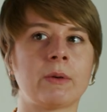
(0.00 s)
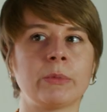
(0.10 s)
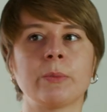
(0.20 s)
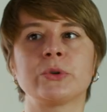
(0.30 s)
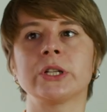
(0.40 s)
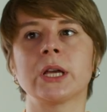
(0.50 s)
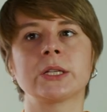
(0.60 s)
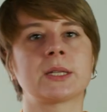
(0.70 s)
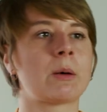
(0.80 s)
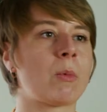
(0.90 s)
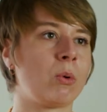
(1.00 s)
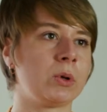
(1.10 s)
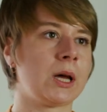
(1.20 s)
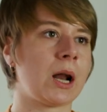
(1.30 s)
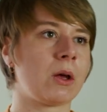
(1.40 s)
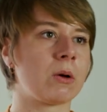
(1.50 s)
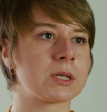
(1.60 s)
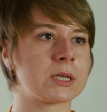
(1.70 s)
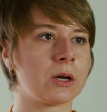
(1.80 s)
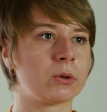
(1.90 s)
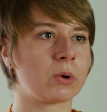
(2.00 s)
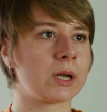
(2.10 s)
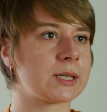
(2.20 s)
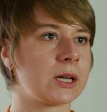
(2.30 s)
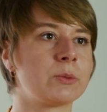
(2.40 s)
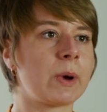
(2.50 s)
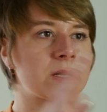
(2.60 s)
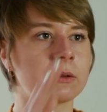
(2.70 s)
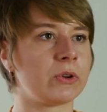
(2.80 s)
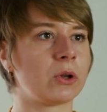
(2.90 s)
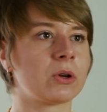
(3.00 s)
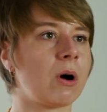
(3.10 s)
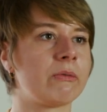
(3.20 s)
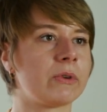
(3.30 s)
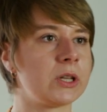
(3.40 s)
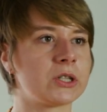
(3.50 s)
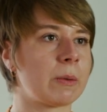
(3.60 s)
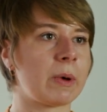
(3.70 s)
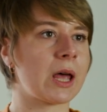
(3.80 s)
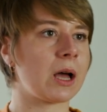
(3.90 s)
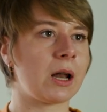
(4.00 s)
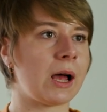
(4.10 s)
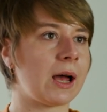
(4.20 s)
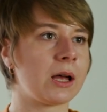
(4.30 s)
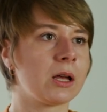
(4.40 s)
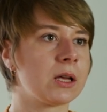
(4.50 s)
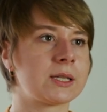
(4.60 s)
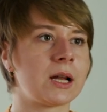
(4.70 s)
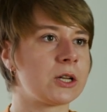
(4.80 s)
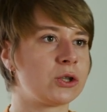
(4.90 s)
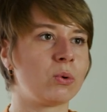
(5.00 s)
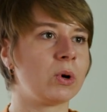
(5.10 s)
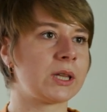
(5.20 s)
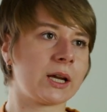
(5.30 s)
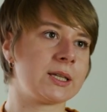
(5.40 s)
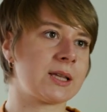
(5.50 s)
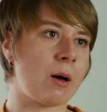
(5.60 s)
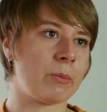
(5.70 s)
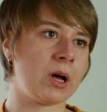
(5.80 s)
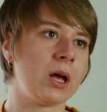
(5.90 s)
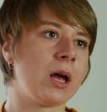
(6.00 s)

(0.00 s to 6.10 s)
wiem, nie przyjedzie samochód grający, który jest jakiś bardzo wyjątkowy i trzeba nagle znaleźć drugi taki sam.